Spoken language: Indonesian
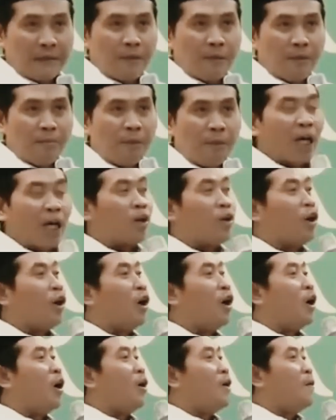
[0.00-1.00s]

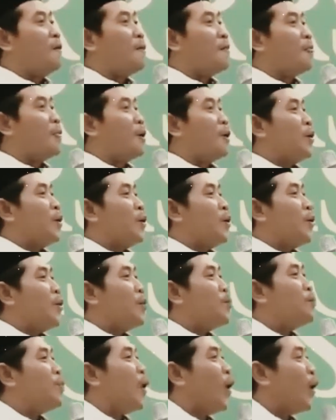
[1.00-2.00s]
mergo
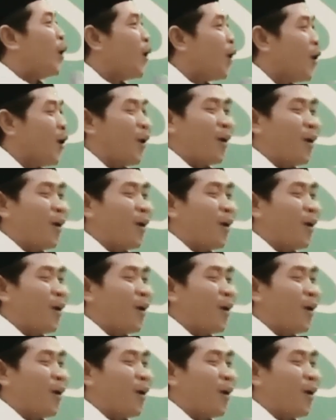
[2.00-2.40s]
bolo